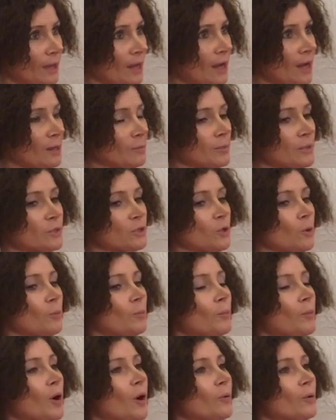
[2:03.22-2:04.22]
albo są
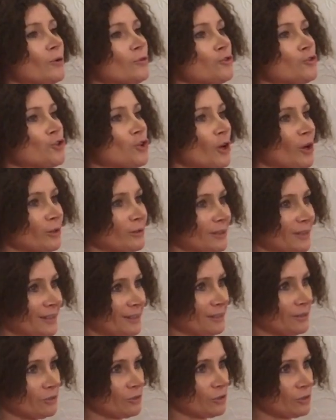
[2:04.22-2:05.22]

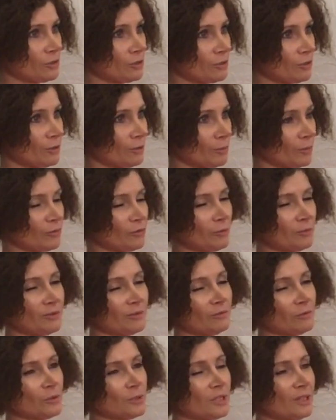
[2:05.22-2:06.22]
połączone, to
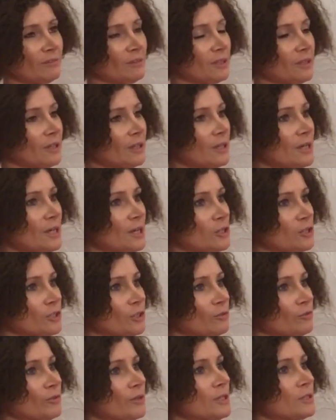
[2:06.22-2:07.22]
mówimy w ustawieniach, że
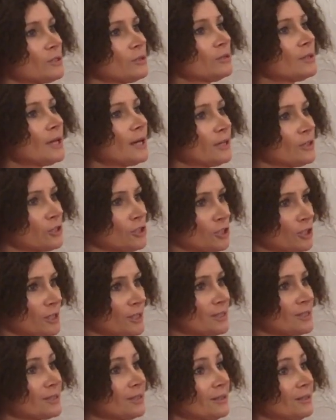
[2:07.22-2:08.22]
są w rezonansie
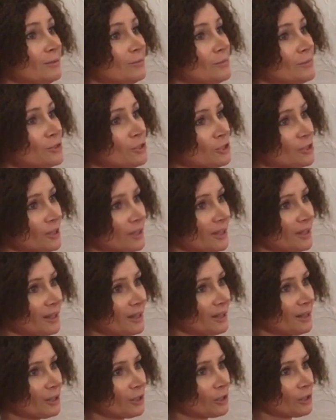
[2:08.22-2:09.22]
z kimś,
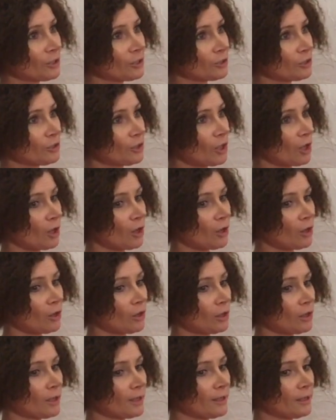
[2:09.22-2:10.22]
kto
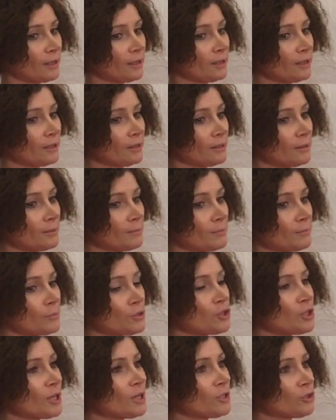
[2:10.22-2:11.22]

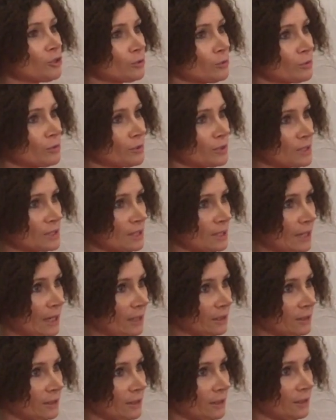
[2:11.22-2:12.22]
przeżył
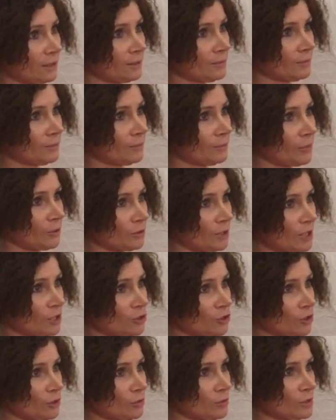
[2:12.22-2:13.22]
stratę,
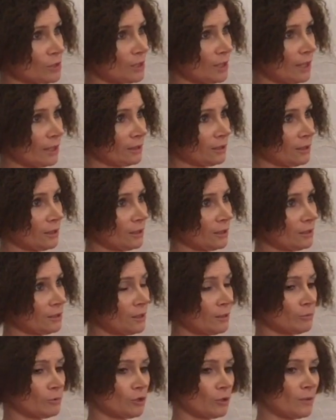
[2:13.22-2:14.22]
potężną stratę,
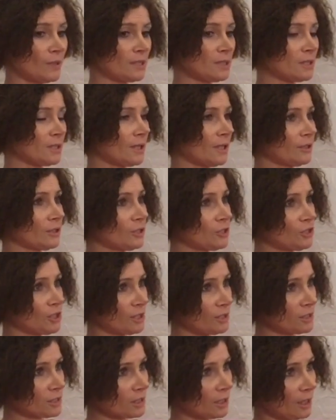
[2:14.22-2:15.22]
na przykład stratę
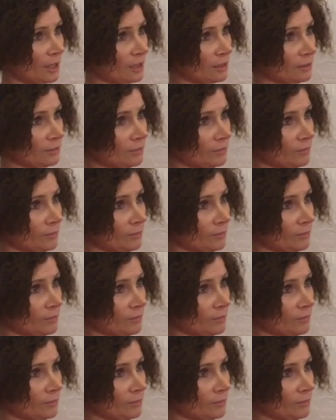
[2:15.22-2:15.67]
dziecka,